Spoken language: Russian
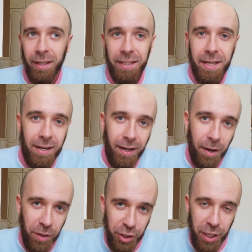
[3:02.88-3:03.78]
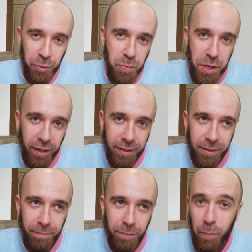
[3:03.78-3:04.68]
Я обожаю
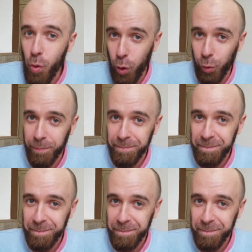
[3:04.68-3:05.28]
бегать по полю,